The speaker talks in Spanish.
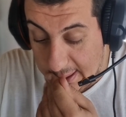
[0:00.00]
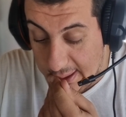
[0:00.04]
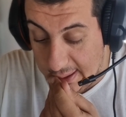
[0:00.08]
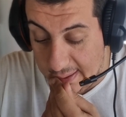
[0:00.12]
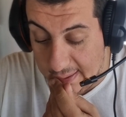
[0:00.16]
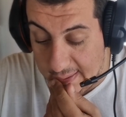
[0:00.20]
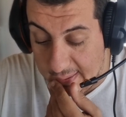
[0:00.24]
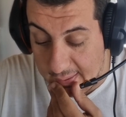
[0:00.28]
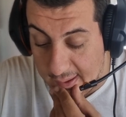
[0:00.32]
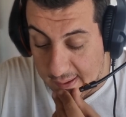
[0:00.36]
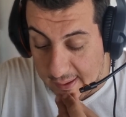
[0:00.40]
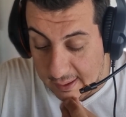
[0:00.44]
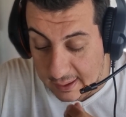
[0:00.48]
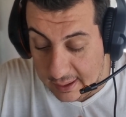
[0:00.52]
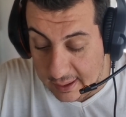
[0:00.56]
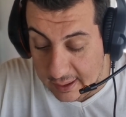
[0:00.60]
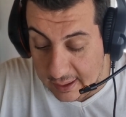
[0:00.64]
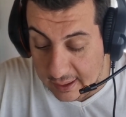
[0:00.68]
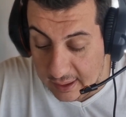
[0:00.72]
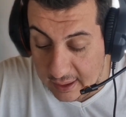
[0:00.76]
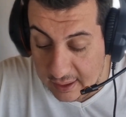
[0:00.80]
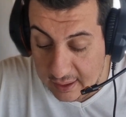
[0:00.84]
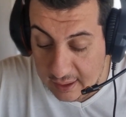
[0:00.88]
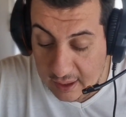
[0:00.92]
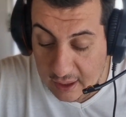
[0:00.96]

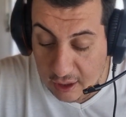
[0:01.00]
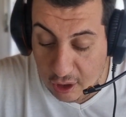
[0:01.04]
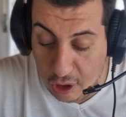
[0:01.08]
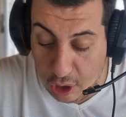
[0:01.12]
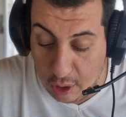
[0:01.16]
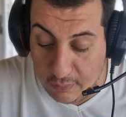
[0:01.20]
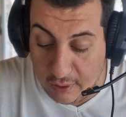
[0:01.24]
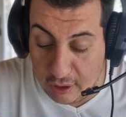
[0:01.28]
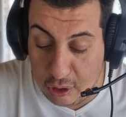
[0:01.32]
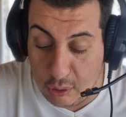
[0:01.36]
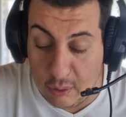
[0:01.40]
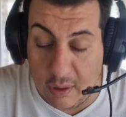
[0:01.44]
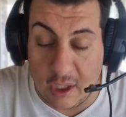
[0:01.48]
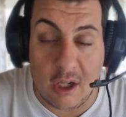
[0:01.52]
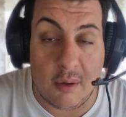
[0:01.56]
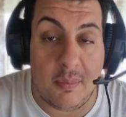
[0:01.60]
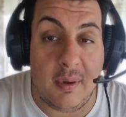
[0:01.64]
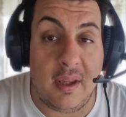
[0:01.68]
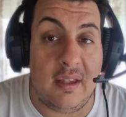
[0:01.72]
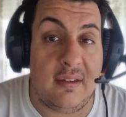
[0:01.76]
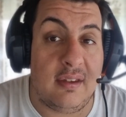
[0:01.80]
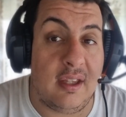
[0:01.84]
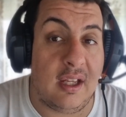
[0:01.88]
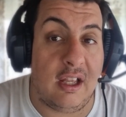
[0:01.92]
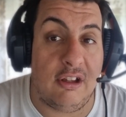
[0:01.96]
Eh, los vestuarios me
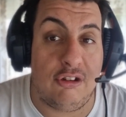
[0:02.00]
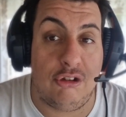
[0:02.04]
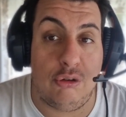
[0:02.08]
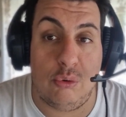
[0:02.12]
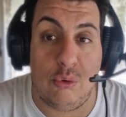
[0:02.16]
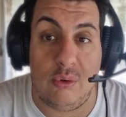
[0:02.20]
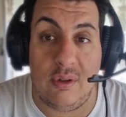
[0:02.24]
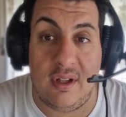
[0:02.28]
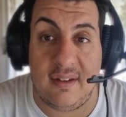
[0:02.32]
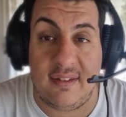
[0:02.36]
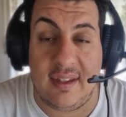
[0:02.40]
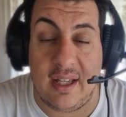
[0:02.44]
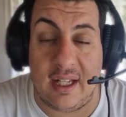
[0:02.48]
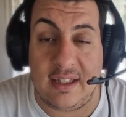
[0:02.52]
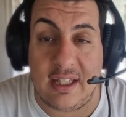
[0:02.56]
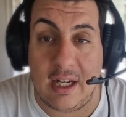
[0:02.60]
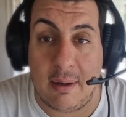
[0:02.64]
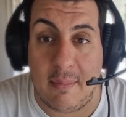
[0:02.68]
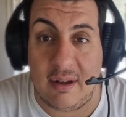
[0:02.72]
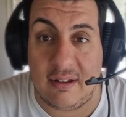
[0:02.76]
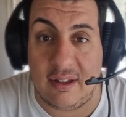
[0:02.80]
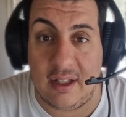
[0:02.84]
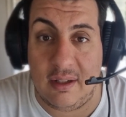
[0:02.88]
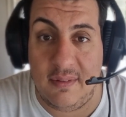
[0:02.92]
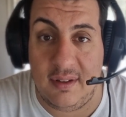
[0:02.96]
dicen que es un desastre
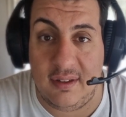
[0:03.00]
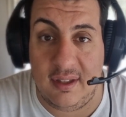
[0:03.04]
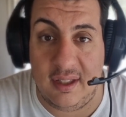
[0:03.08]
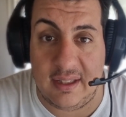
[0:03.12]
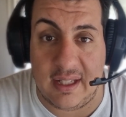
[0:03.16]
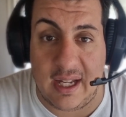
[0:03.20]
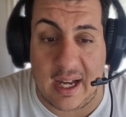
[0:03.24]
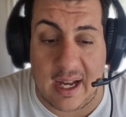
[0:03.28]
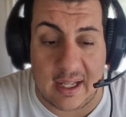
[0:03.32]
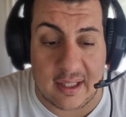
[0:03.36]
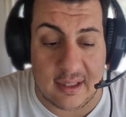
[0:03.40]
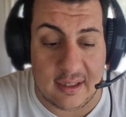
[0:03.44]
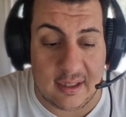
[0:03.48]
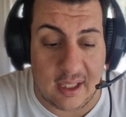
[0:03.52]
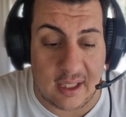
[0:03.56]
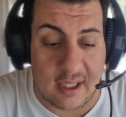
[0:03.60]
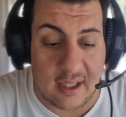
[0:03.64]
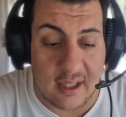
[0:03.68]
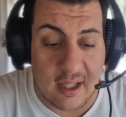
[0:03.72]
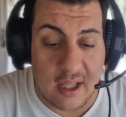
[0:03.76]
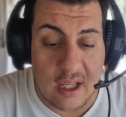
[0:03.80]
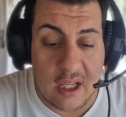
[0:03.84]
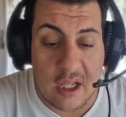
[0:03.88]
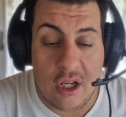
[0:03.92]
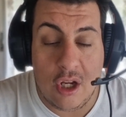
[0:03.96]
a ser visitante.
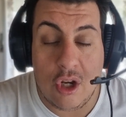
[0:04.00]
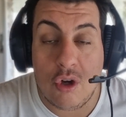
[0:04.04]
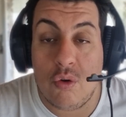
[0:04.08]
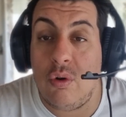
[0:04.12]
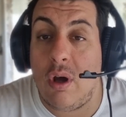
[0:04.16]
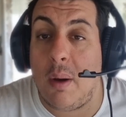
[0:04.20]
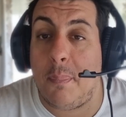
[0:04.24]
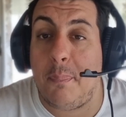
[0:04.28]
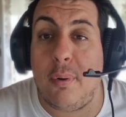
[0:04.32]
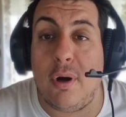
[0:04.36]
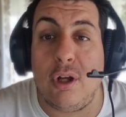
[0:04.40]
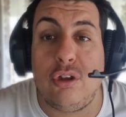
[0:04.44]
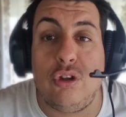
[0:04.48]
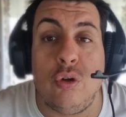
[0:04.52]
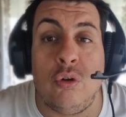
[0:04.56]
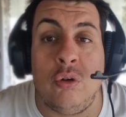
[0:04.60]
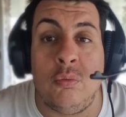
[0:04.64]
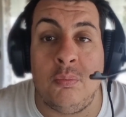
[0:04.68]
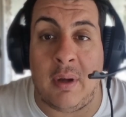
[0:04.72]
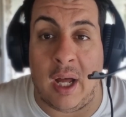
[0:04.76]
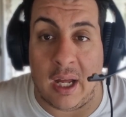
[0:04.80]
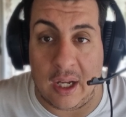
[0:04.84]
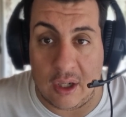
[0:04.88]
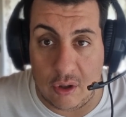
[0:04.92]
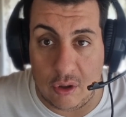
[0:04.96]
No ha puesto un
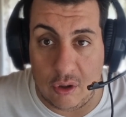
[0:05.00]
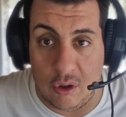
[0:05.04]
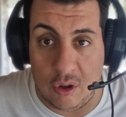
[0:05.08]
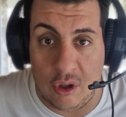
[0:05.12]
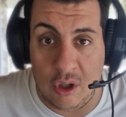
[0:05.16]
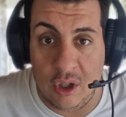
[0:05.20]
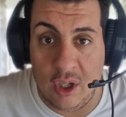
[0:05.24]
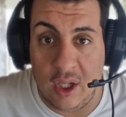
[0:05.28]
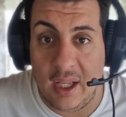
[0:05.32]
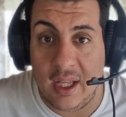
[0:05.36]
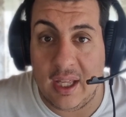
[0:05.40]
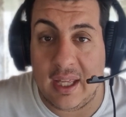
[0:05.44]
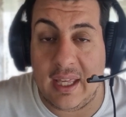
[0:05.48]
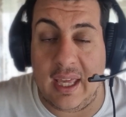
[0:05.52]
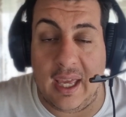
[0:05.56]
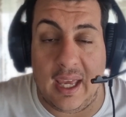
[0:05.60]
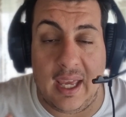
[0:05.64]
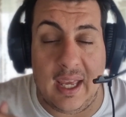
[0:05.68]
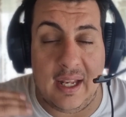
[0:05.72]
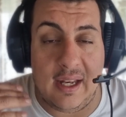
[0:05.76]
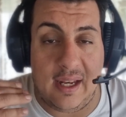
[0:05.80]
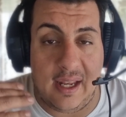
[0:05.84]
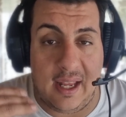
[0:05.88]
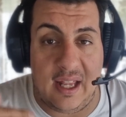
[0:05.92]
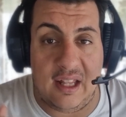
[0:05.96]
mango,
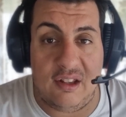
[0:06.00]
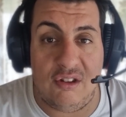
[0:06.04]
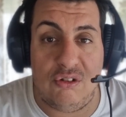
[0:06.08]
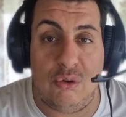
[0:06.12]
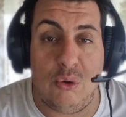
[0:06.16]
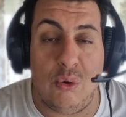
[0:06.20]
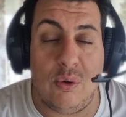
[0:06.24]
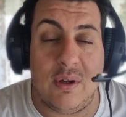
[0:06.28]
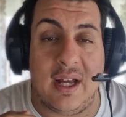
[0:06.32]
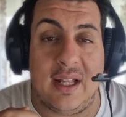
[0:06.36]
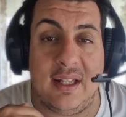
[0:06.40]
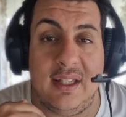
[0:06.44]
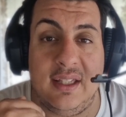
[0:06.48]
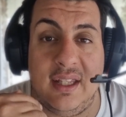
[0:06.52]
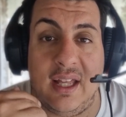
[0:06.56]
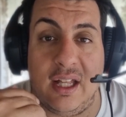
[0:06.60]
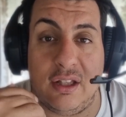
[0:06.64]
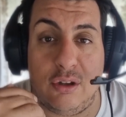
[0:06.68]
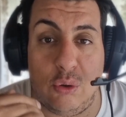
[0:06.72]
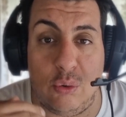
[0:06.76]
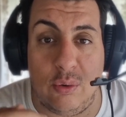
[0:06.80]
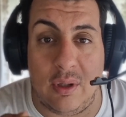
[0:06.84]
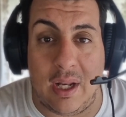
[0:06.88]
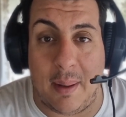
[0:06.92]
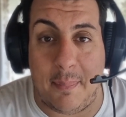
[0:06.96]
que en su
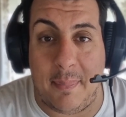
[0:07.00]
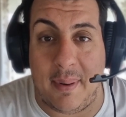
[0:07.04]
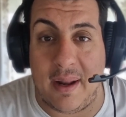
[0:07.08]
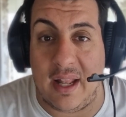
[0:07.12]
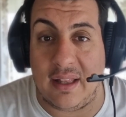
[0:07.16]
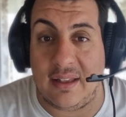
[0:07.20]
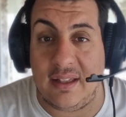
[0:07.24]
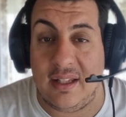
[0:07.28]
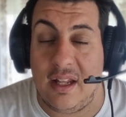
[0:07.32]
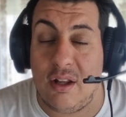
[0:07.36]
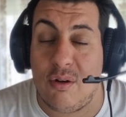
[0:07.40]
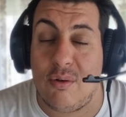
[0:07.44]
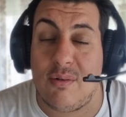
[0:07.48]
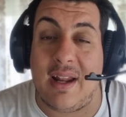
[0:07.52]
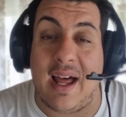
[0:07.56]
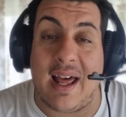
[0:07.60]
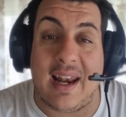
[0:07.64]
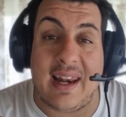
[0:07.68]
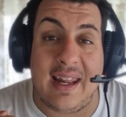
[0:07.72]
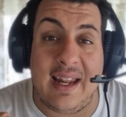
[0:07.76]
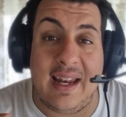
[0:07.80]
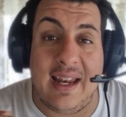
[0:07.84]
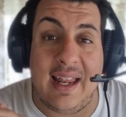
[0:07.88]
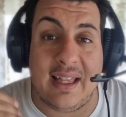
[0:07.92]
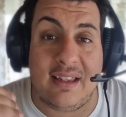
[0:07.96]
candidatura para tener una
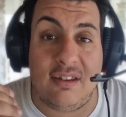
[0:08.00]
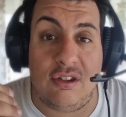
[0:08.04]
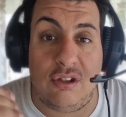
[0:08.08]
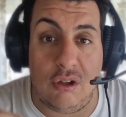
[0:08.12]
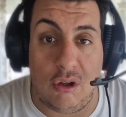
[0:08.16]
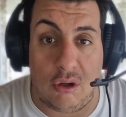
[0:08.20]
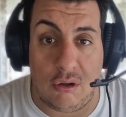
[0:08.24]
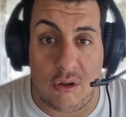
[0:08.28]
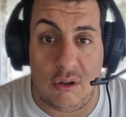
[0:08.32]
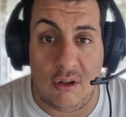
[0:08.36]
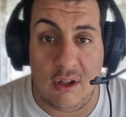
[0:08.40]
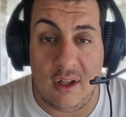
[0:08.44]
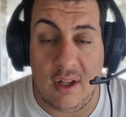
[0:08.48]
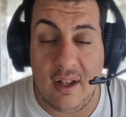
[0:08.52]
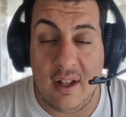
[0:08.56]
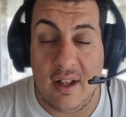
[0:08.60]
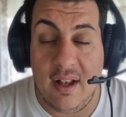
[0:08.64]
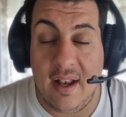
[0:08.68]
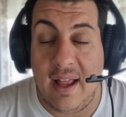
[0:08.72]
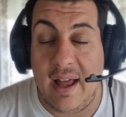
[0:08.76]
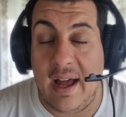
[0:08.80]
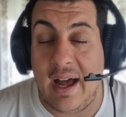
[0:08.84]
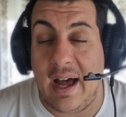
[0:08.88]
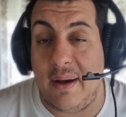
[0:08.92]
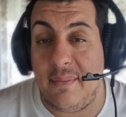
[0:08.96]
reelección
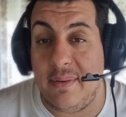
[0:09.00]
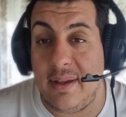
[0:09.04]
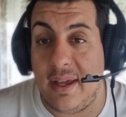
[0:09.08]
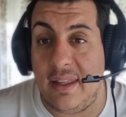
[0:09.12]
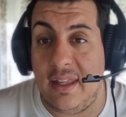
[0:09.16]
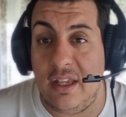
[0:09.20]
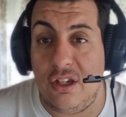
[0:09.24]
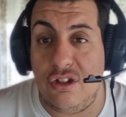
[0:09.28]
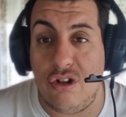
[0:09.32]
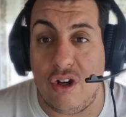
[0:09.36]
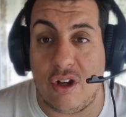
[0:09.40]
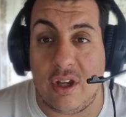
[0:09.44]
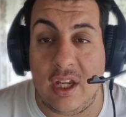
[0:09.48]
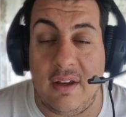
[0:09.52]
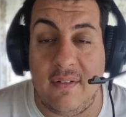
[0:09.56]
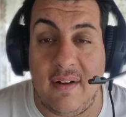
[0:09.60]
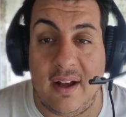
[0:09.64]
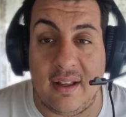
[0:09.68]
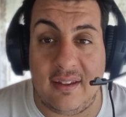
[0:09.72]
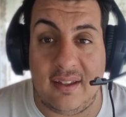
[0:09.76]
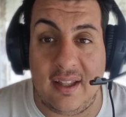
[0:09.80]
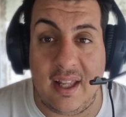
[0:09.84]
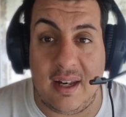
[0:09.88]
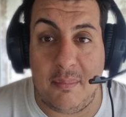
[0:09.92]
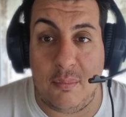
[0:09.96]
había dicho que iba a
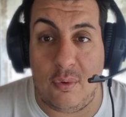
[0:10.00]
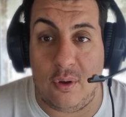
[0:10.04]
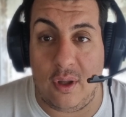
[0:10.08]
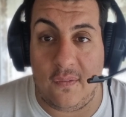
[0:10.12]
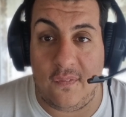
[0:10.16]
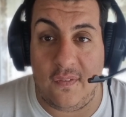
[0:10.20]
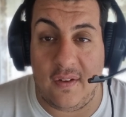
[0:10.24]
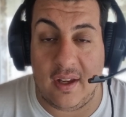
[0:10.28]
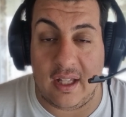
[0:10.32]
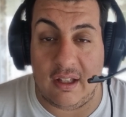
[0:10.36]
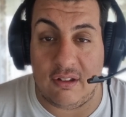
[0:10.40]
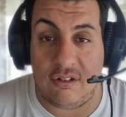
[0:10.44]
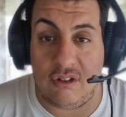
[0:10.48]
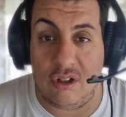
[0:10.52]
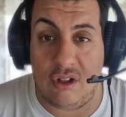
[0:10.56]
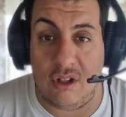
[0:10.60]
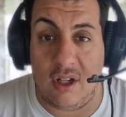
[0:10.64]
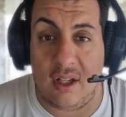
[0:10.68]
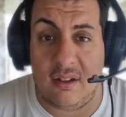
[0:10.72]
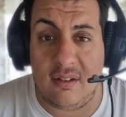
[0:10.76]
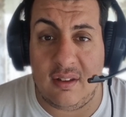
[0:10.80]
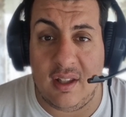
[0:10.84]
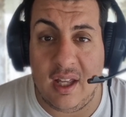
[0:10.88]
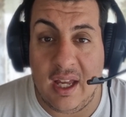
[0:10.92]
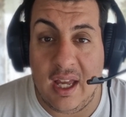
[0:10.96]
hacer
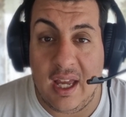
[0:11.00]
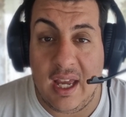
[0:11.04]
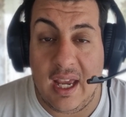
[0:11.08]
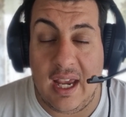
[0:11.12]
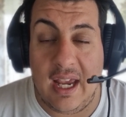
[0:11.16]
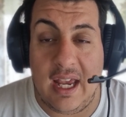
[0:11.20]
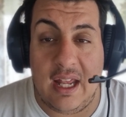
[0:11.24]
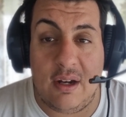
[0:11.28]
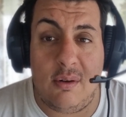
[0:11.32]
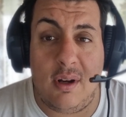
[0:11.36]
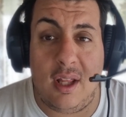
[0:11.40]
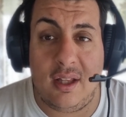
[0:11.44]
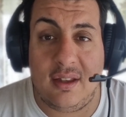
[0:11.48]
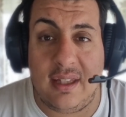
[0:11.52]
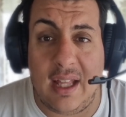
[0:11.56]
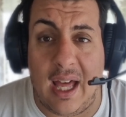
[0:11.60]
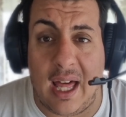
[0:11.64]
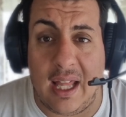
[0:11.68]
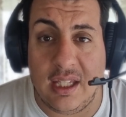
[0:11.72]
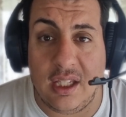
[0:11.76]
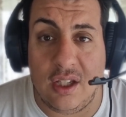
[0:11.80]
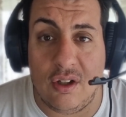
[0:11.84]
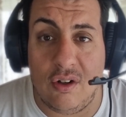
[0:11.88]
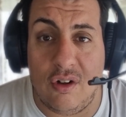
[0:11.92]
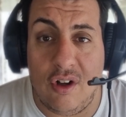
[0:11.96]
modificaciones en un
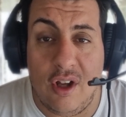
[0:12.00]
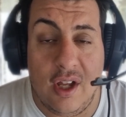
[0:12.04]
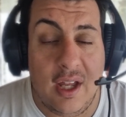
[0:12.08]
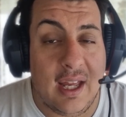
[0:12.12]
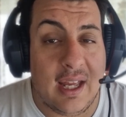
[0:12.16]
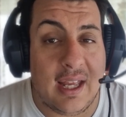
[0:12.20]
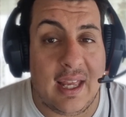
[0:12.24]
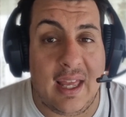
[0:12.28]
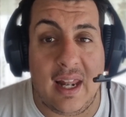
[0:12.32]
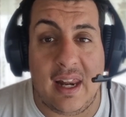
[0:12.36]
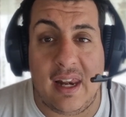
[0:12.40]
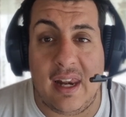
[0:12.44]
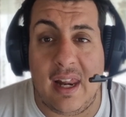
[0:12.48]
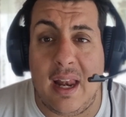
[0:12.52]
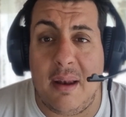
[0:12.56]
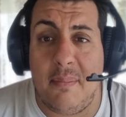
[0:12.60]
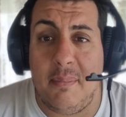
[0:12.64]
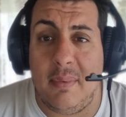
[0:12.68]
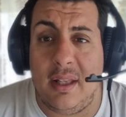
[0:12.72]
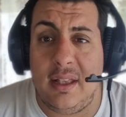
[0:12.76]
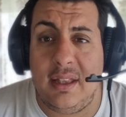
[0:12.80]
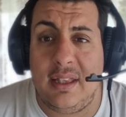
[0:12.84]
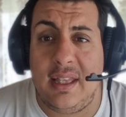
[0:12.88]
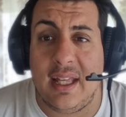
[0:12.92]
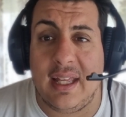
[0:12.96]
estadio que
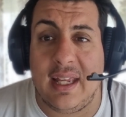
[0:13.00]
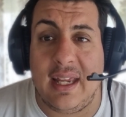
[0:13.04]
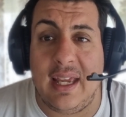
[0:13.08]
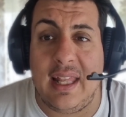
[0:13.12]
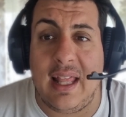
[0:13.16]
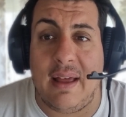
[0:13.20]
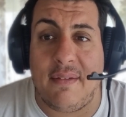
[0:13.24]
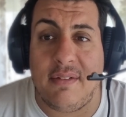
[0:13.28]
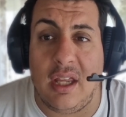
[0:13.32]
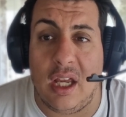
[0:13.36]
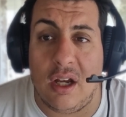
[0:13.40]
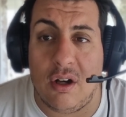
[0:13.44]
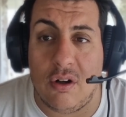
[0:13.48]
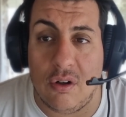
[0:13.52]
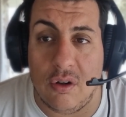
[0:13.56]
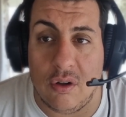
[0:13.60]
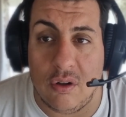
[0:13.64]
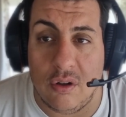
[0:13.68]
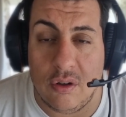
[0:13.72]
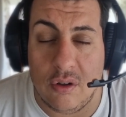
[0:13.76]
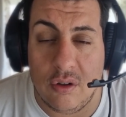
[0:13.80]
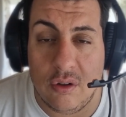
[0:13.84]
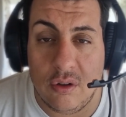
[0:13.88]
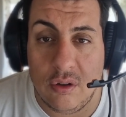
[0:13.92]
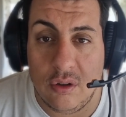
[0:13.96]
realmente queda
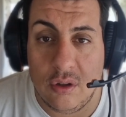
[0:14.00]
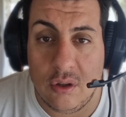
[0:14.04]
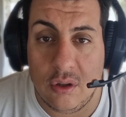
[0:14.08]
viejo.